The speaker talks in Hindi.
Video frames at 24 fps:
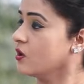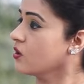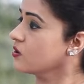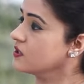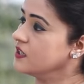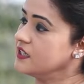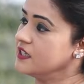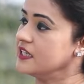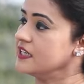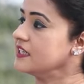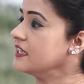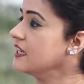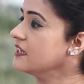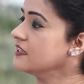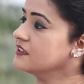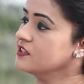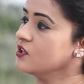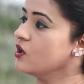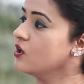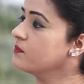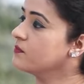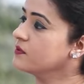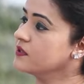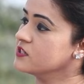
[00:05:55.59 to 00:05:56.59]
डॉक्टर ने कह
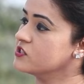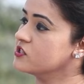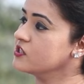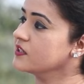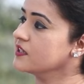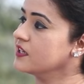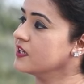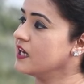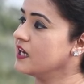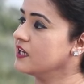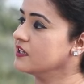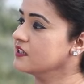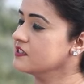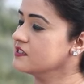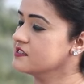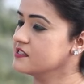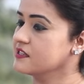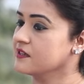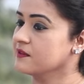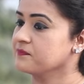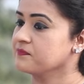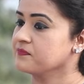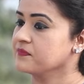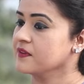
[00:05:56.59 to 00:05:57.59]
दिया ऑपरेशन करा
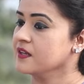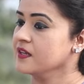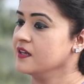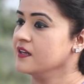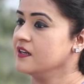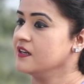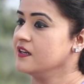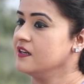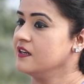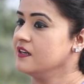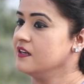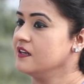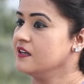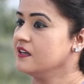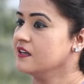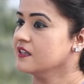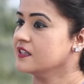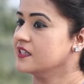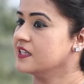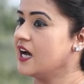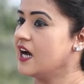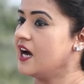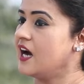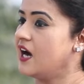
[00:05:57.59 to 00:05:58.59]
लीजिए
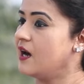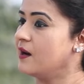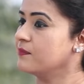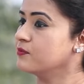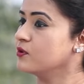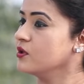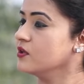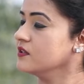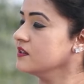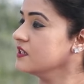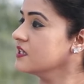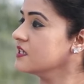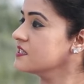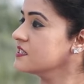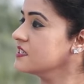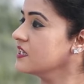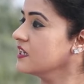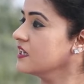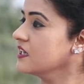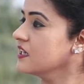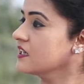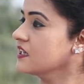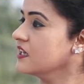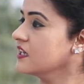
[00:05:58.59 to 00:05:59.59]
क्या आपको अंदर
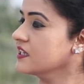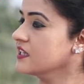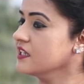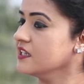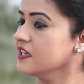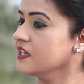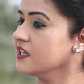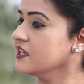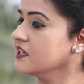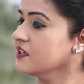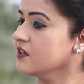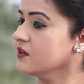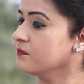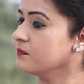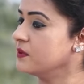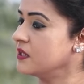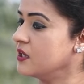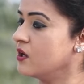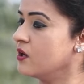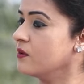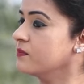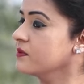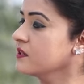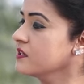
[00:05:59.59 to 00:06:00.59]
से लगा कि नहीं
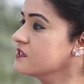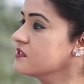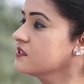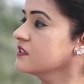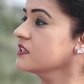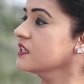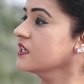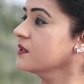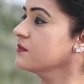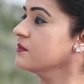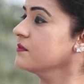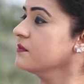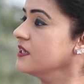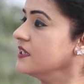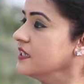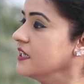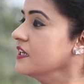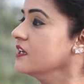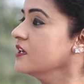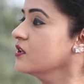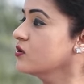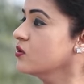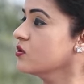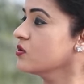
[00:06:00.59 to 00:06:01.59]
बिना ऑपरेशन के भी मैं ठीक